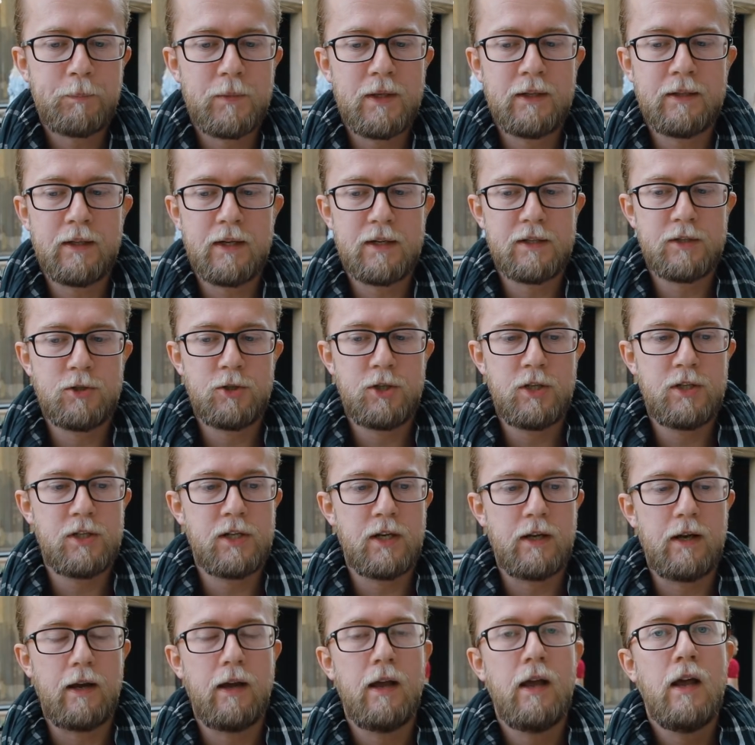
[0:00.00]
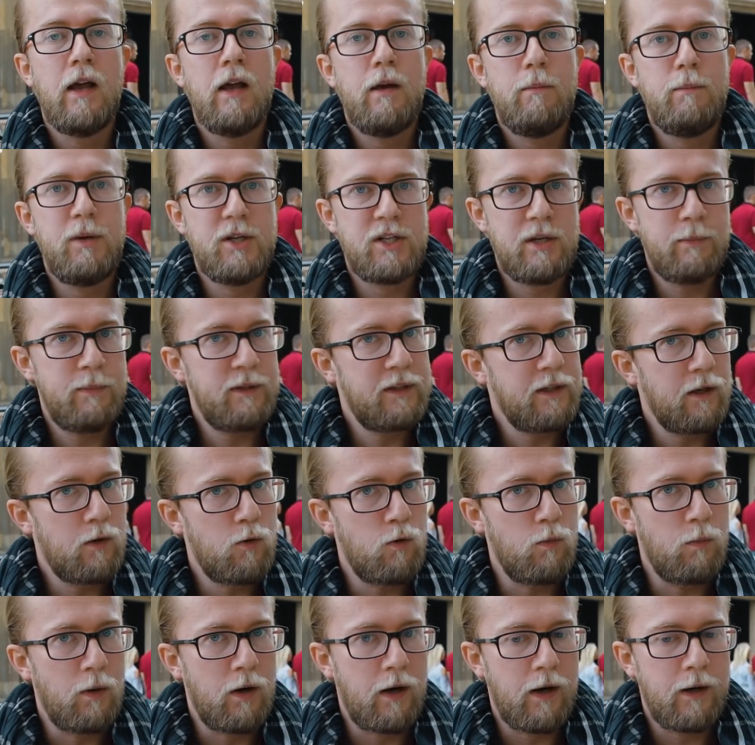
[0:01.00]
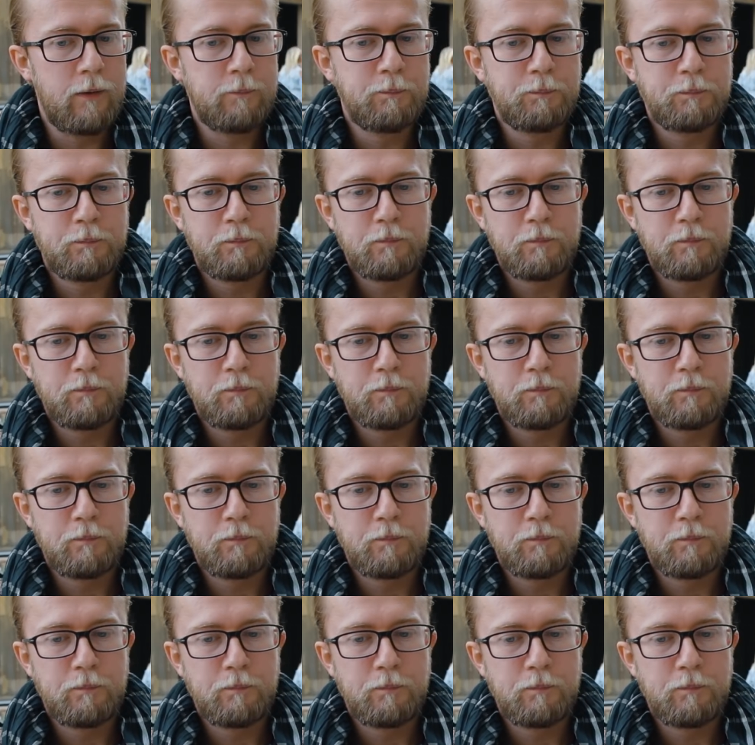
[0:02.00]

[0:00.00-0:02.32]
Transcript: I teraz co się dzieje? Bierzemy tę gumkę,